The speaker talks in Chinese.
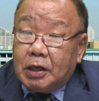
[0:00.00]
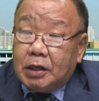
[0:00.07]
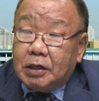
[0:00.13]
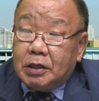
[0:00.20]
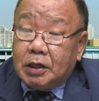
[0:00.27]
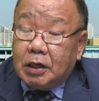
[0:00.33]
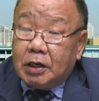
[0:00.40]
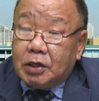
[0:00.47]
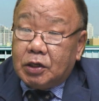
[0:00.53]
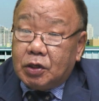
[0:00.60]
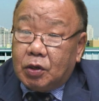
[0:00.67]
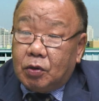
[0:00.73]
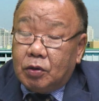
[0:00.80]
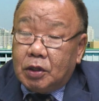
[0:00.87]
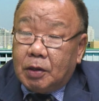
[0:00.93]
这个时
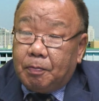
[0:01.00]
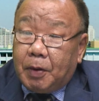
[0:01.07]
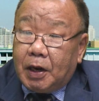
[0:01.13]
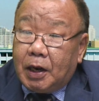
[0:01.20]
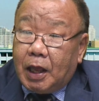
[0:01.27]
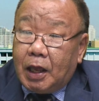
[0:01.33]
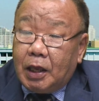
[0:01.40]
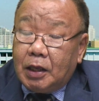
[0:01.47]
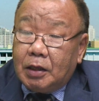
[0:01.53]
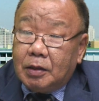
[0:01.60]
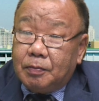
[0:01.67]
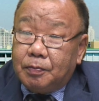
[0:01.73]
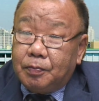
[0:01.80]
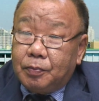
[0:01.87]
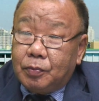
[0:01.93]
候呢，本来。
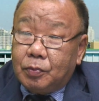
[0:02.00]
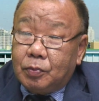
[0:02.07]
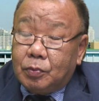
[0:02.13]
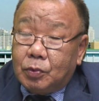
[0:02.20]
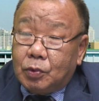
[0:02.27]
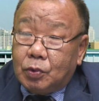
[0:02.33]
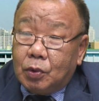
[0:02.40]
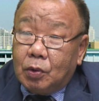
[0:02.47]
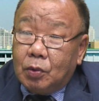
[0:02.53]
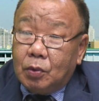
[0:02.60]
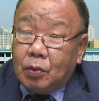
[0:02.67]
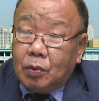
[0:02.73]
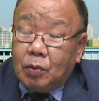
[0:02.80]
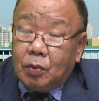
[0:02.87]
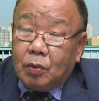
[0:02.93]

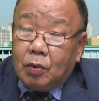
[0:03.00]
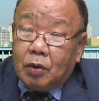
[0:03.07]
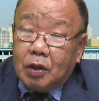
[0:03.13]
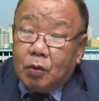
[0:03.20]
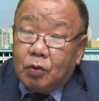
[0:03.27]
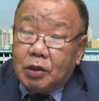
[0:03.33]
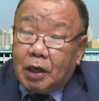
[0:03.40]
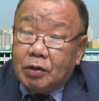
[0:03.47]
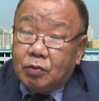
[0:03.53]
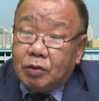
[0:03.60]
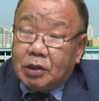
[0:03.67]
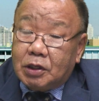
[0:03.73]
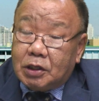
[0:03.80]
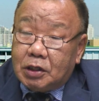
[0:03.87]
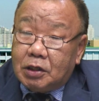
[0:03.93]
中国的国家主席
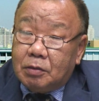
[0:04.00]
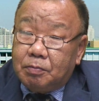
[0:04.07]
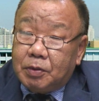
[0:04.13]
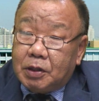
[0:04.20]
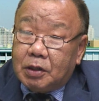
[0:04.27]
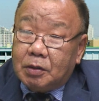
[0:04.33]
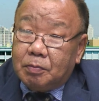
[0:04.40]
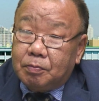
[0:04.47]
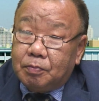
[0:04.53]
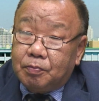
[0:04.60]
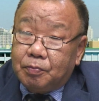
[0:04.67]
习近平，